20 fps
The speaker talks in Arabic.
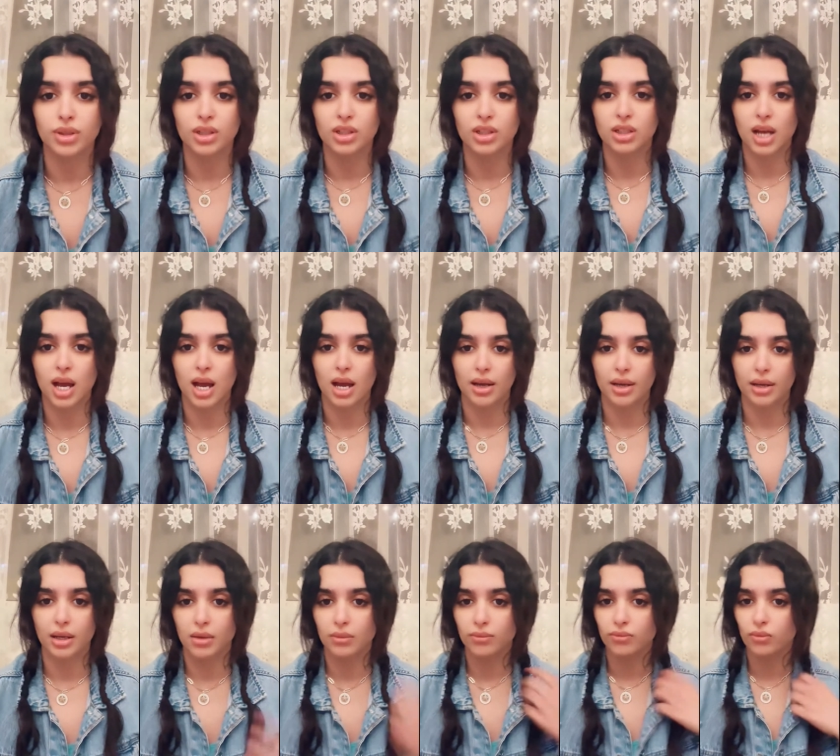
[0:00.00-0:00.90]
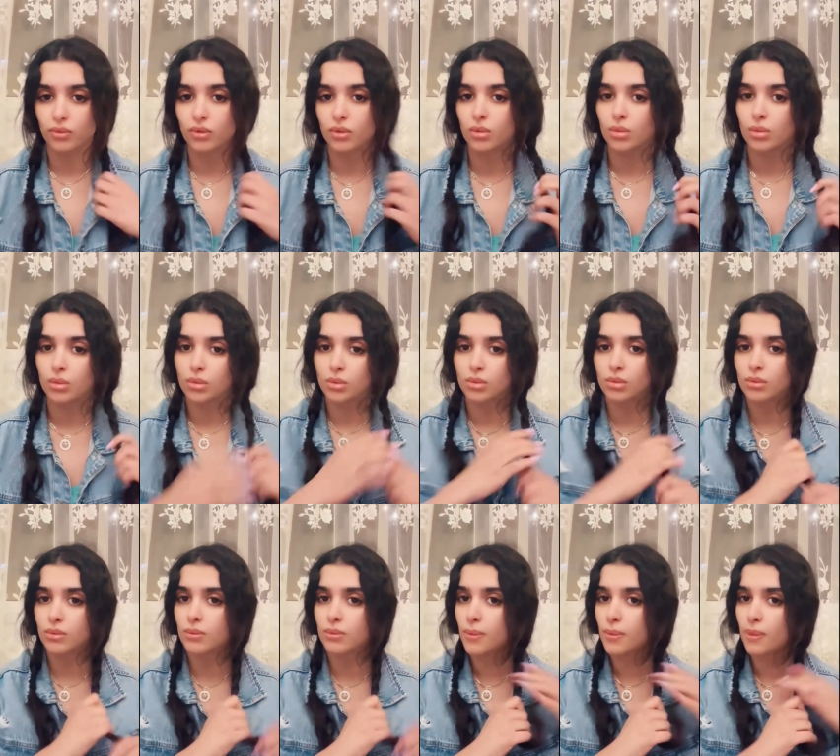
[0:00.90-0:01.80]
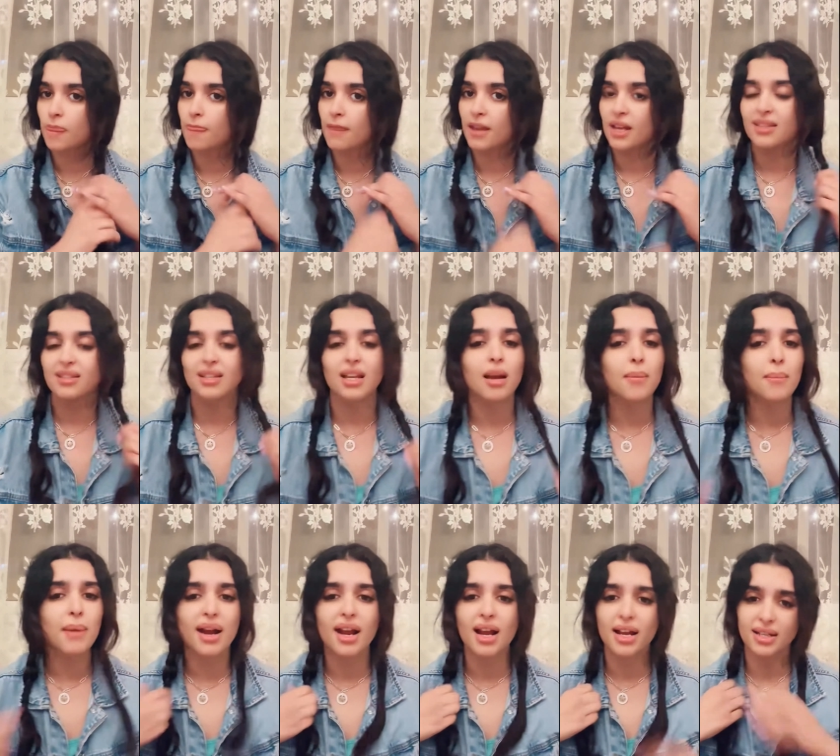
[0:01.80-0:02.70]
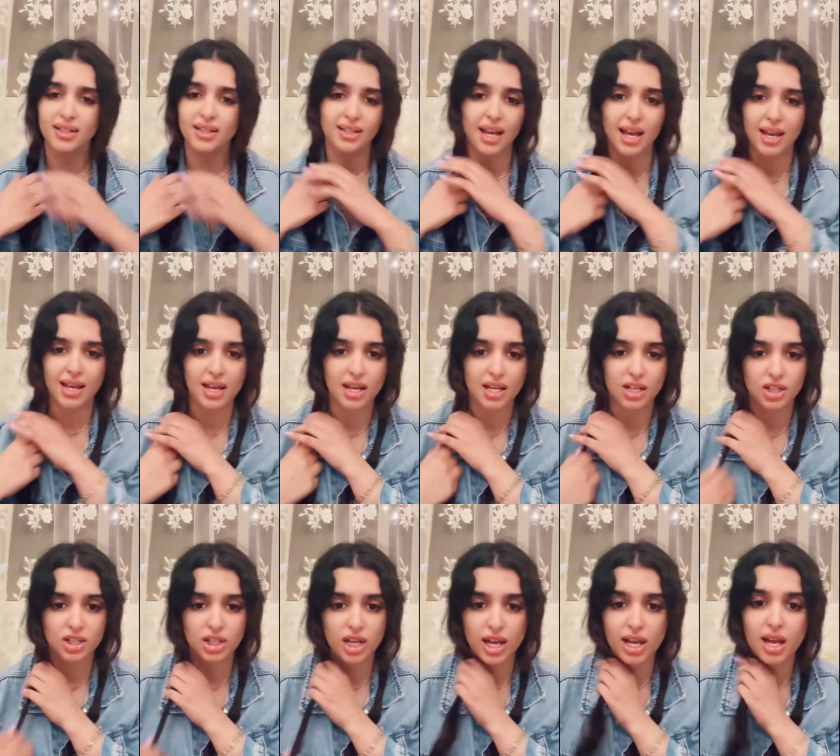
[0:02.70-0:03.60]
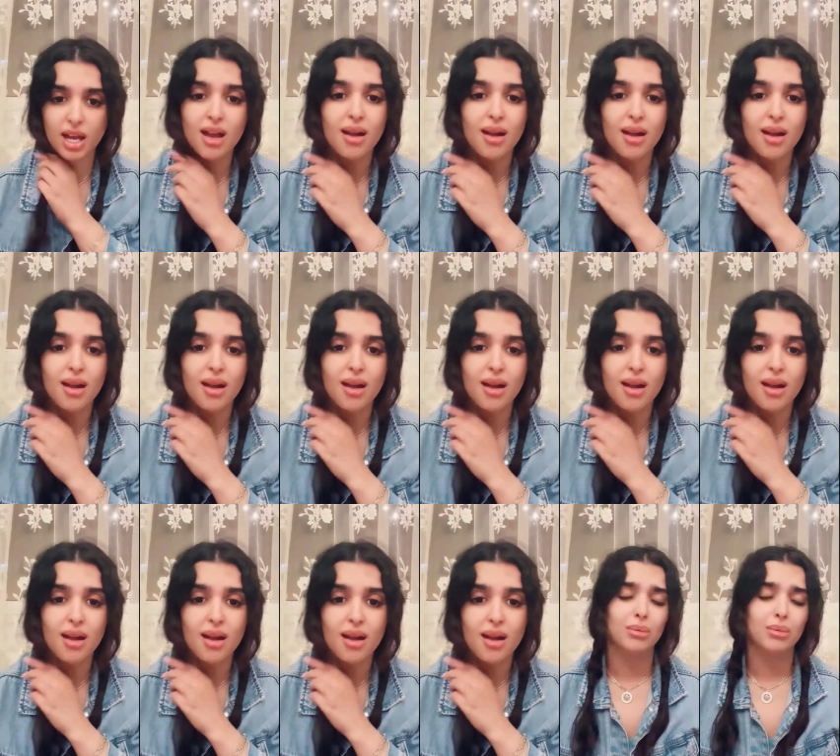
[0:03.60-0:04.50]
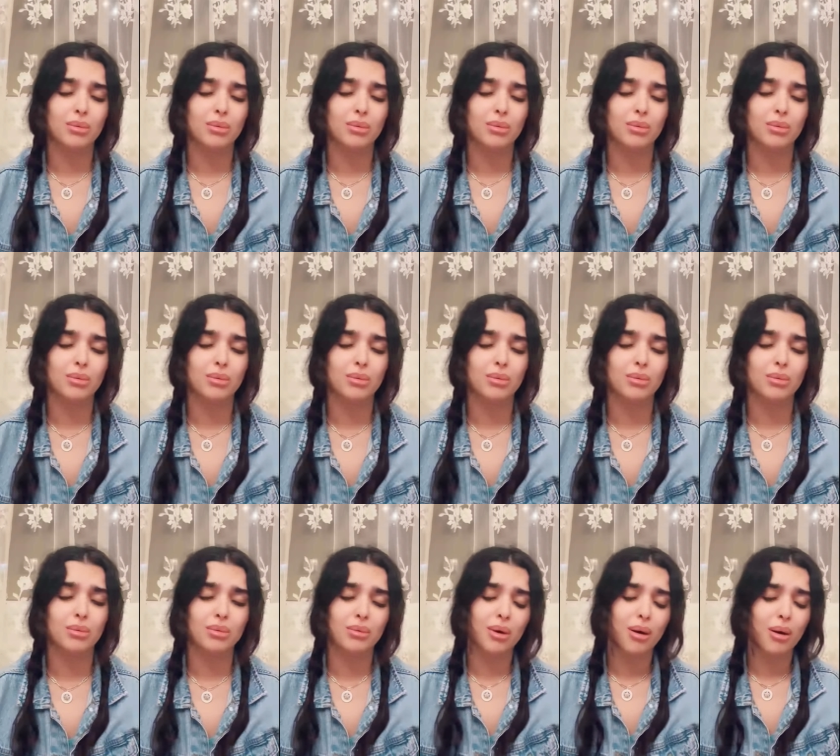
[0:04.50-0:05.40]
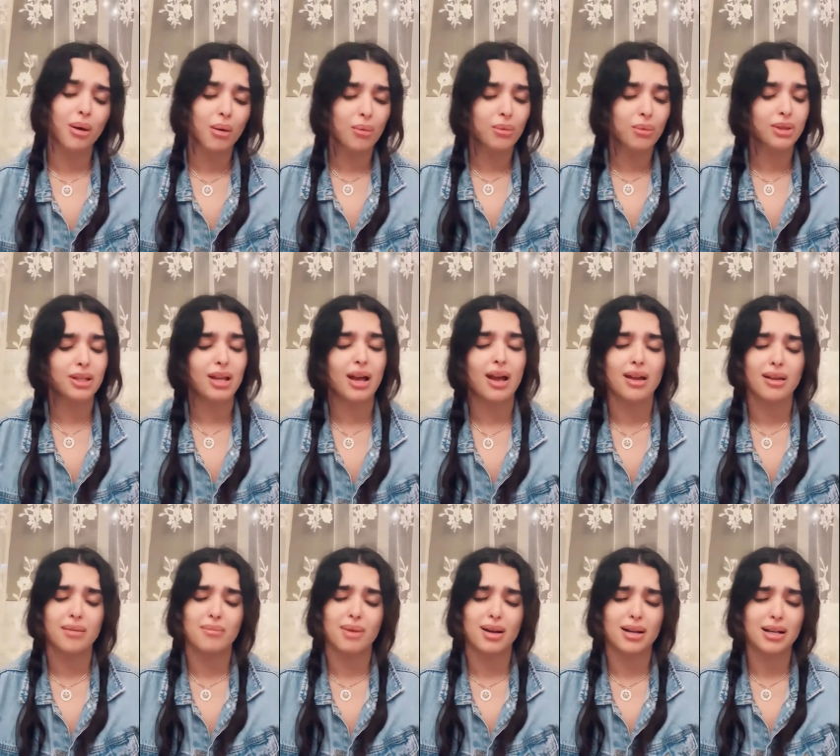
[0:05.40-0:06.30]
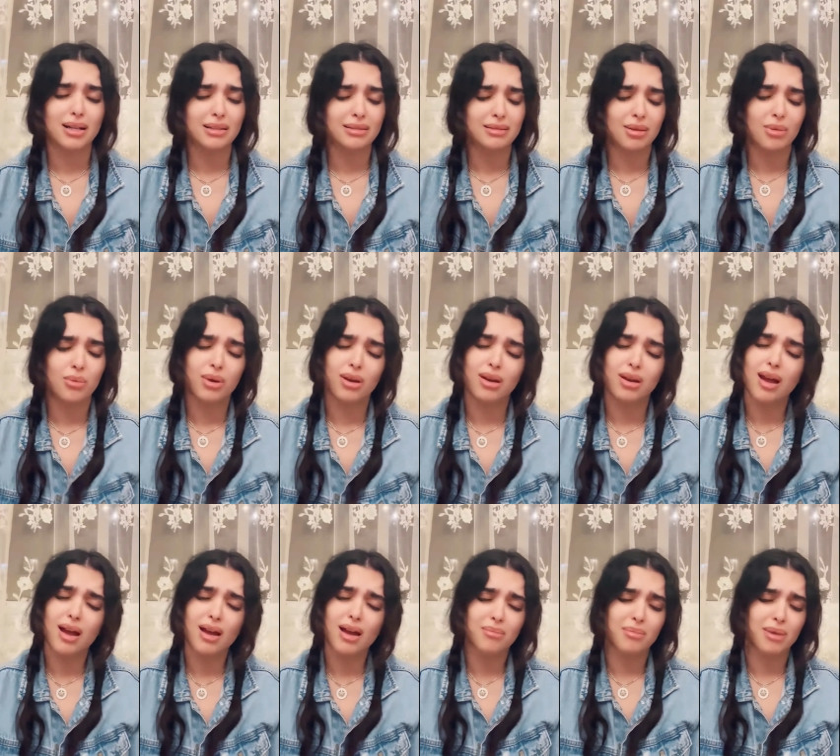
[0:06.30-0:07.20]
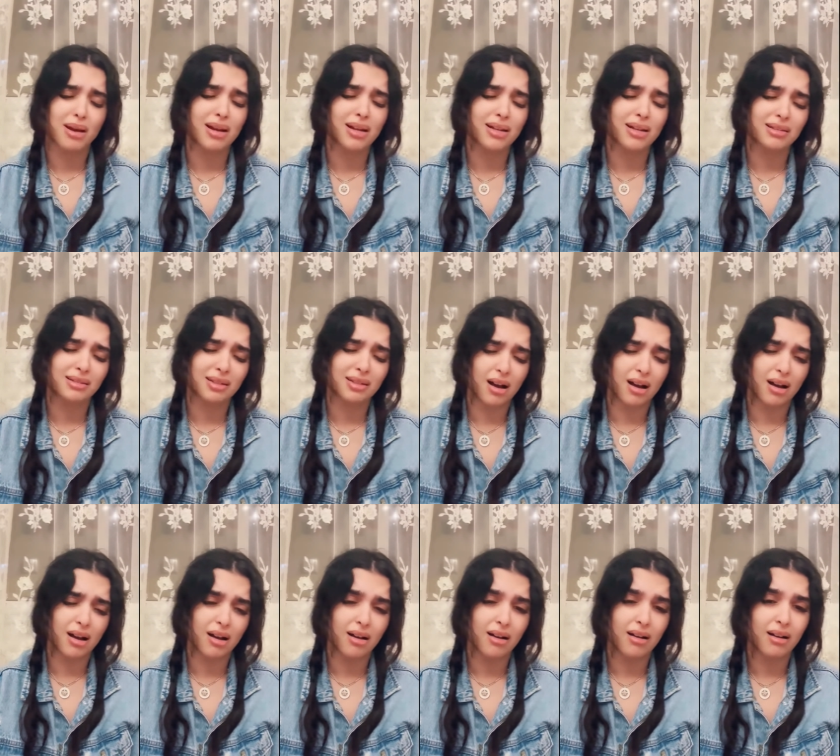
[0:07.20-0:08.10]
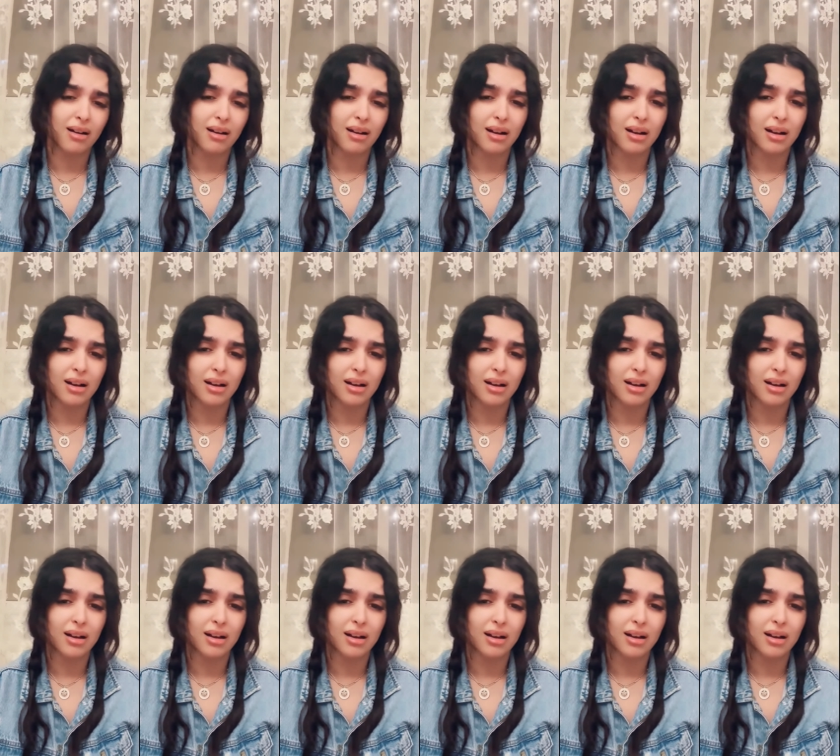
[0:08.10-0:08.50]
اربطي شعرك ترى ما راح يتغير شيء ما راح يت... والله مريضة والله مريضة